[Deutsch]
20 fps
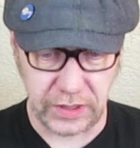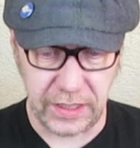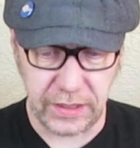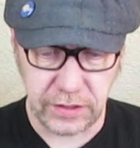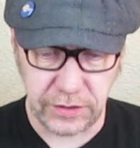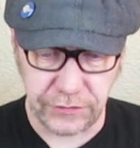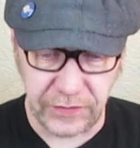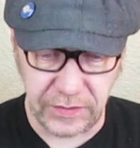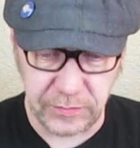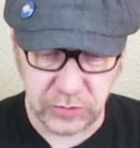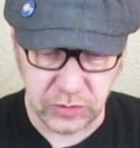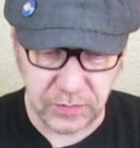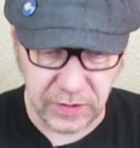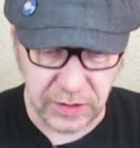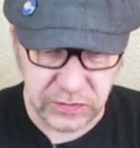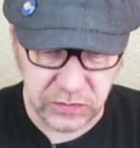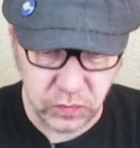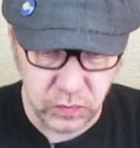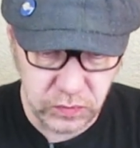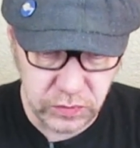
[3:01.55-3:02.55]
der gefällt mir schon
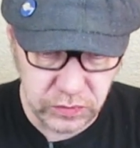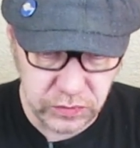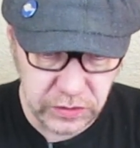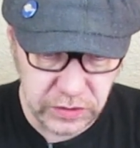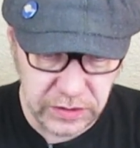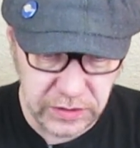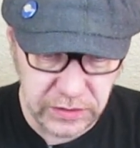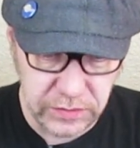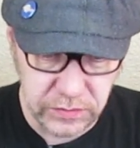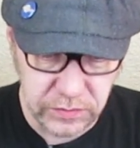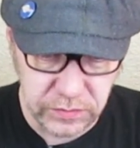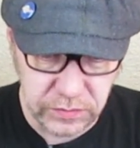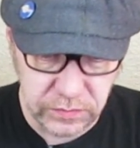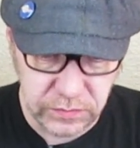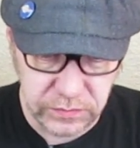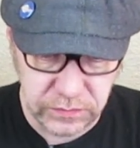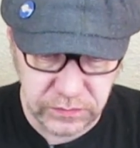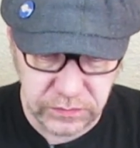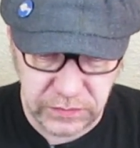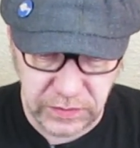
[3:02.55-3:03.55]
mal ganz gut. Die
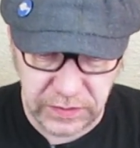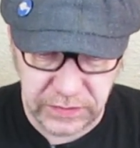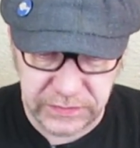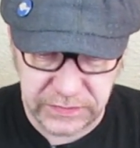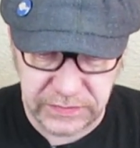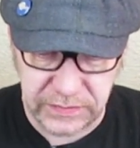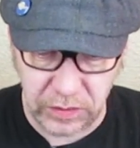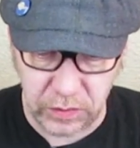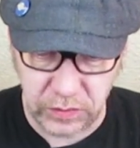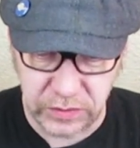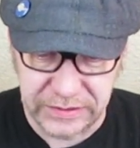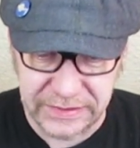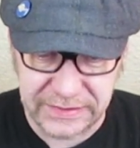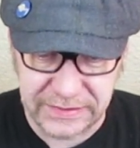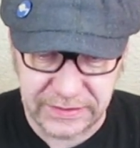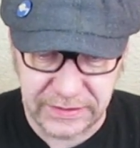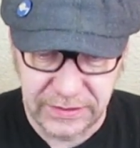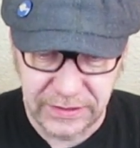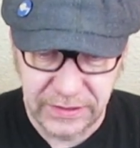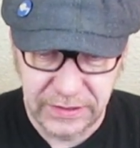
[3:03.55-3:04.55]
Sache sieht auch
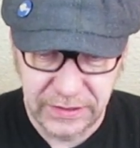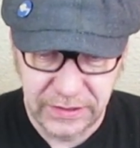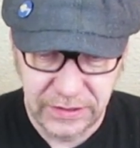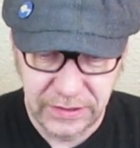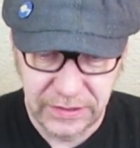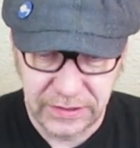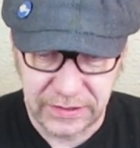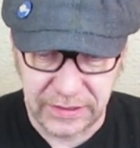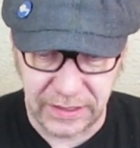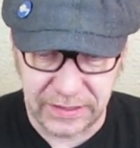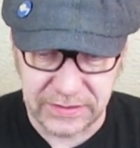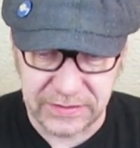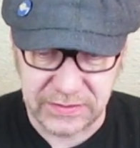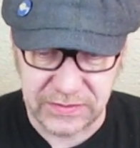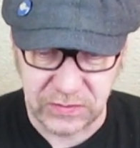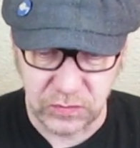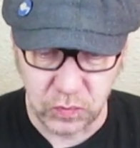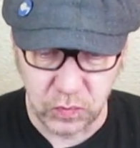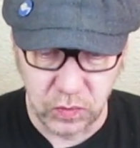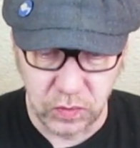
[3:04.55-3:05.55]
nicht
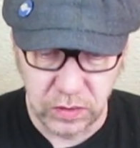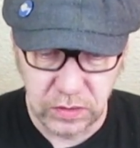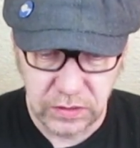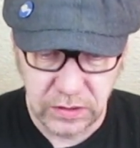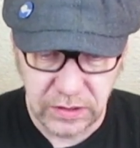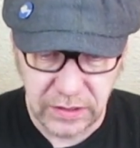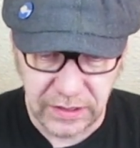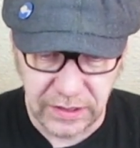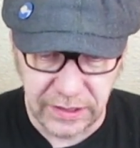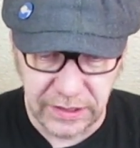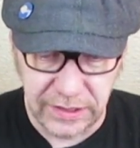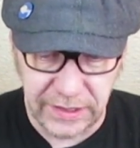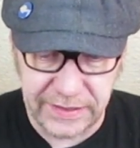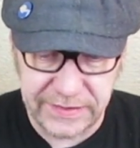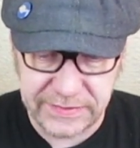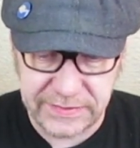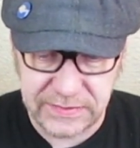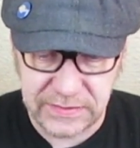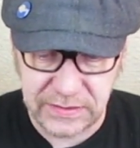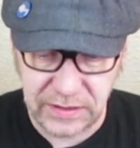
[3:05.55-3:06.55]
ganz so
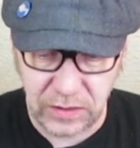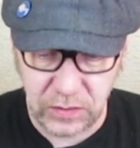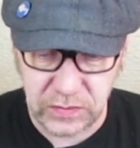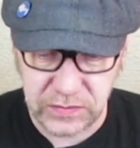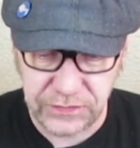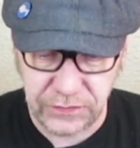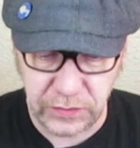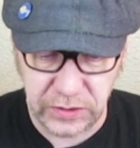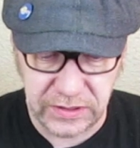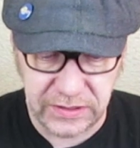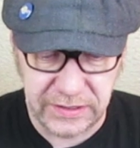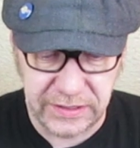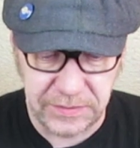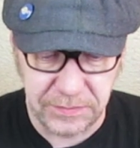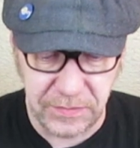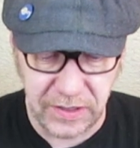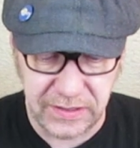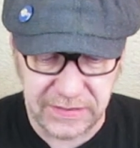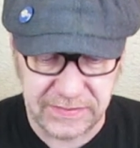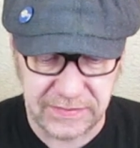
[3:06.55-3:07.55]
glänzend aus von den
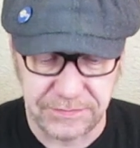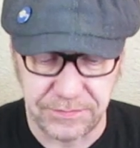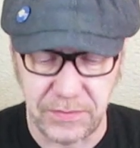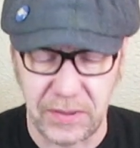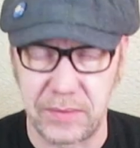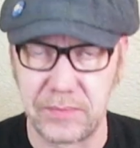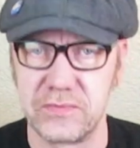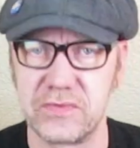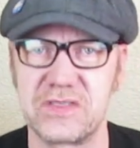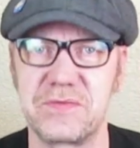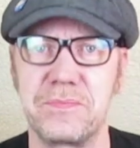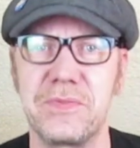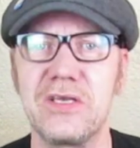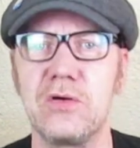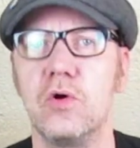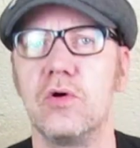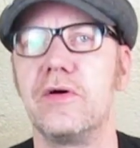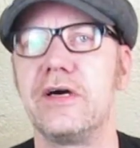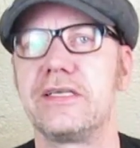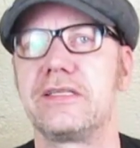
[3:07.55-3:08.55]
Gliedmaßen. Beim
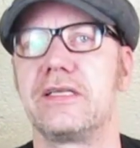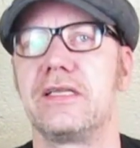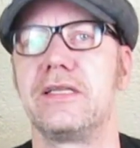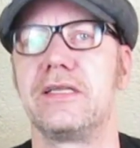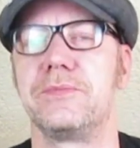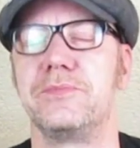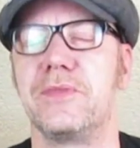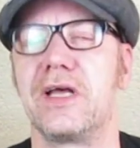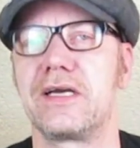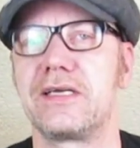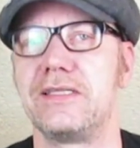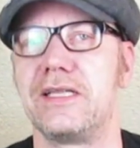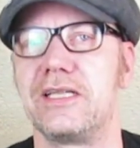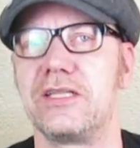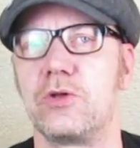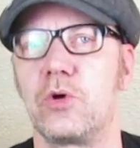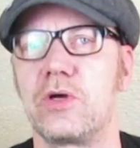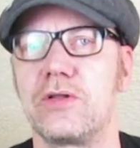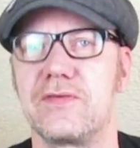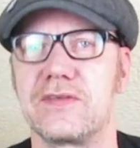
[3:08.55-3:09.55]
Speaker war ich dann im
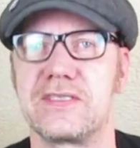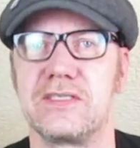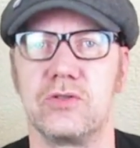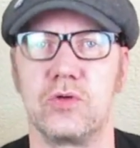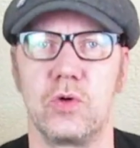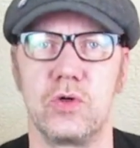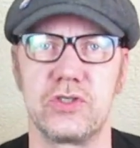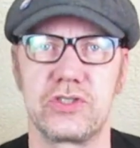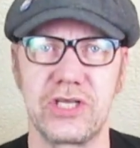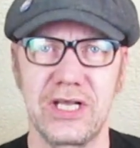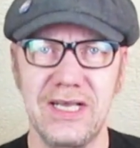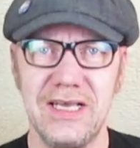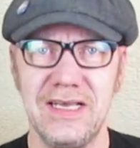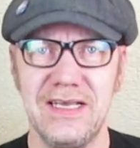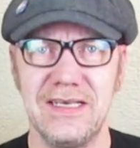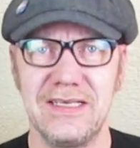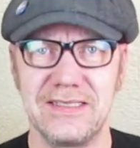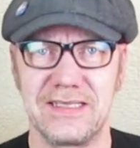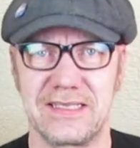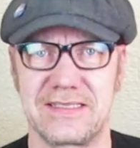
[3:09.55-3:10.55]
Nachhinein doch etwas enttäuscht,
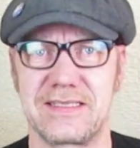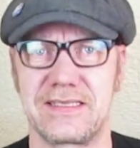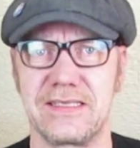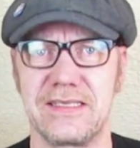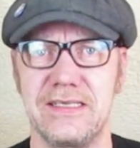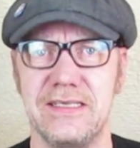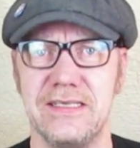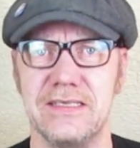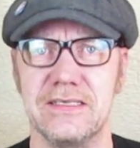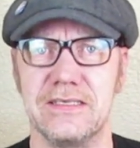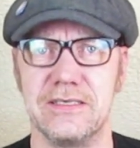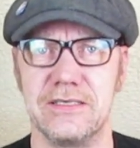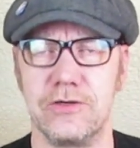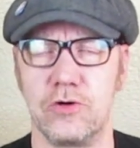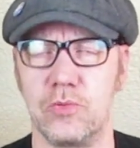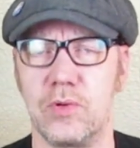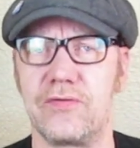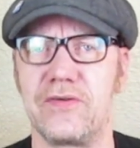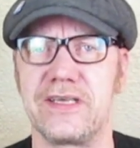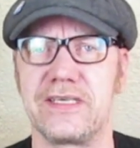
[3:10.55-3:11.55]
dass die äh,
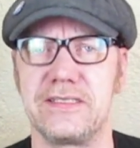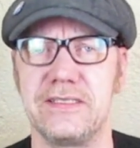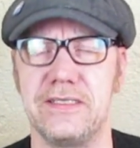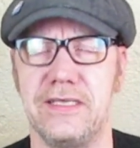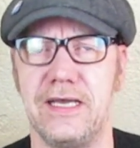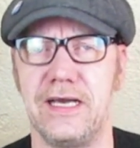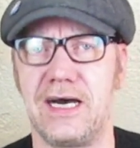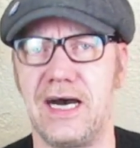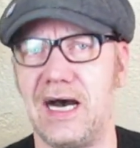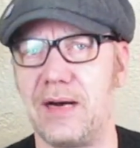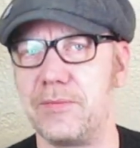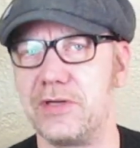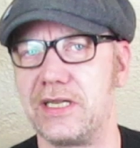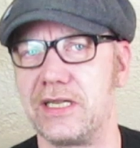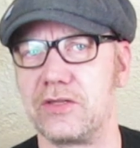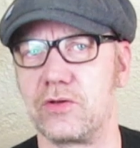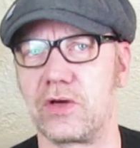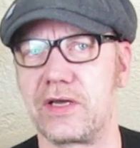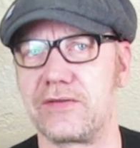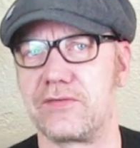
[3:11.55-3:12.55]
Oberflächen der Arme
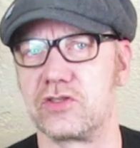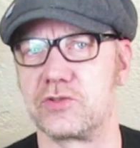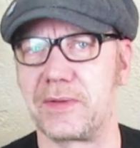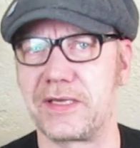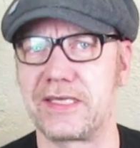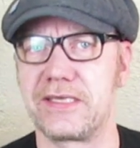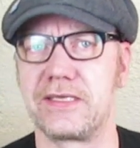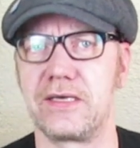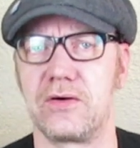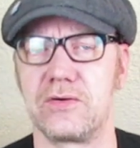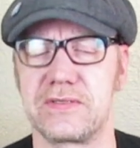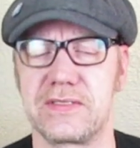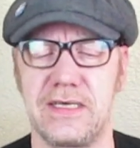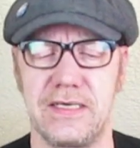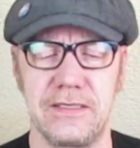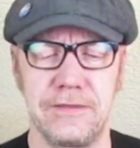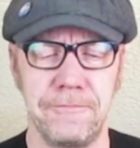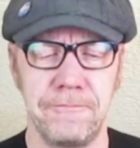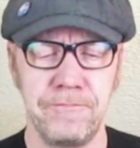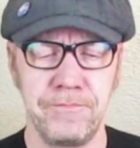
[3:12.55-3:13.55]
dann doch etwas speckig
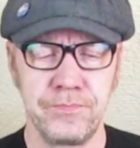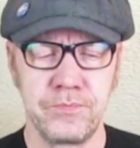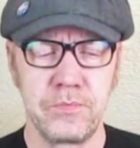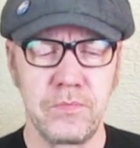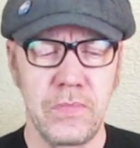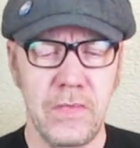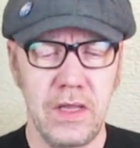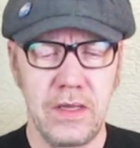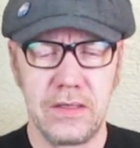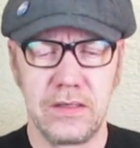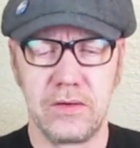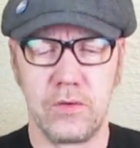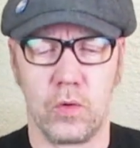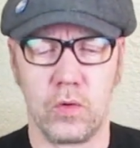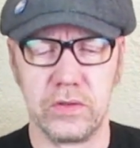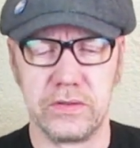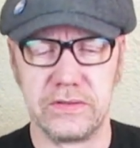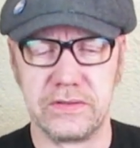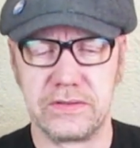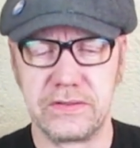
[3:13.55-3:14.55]
aussahen.
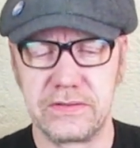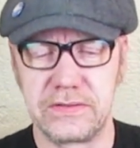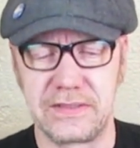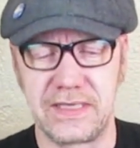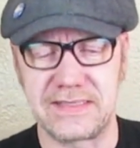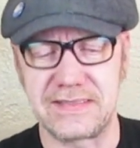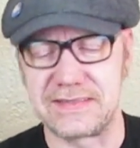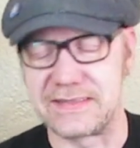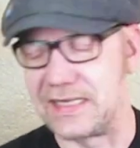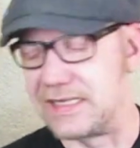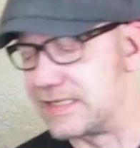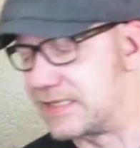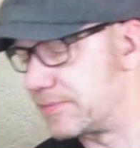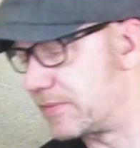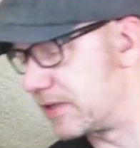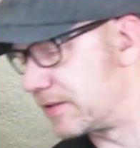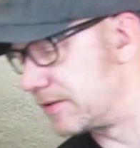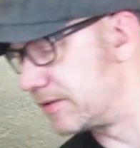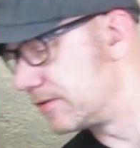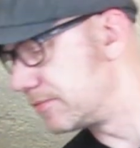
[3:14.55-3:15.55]
Und das ist halt
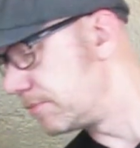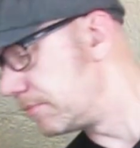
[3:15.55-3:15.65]
immer ein